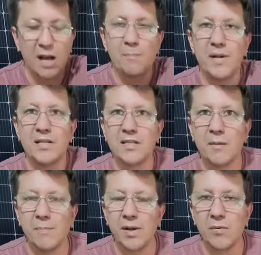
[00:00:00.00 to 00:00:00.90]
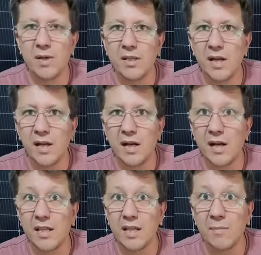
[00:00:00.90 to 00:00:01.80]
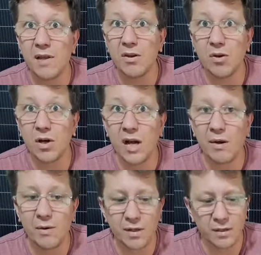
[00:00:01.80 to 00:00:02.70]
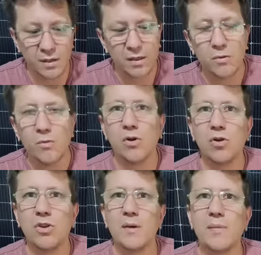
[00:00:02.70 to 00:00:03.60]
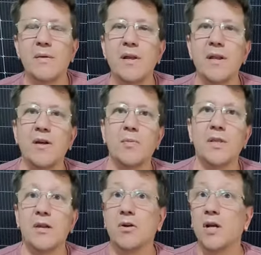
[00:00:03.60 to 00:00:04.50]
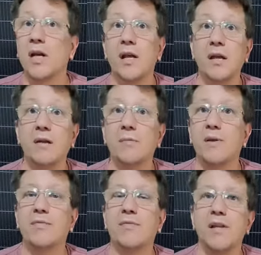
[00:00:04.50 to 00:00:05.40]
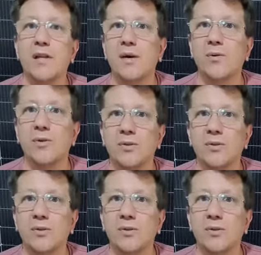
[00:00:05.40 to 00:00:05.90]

la pinza amperométrica entre medio de los cables. Bueno, contame, a ver en comentarios qué preferirías vos.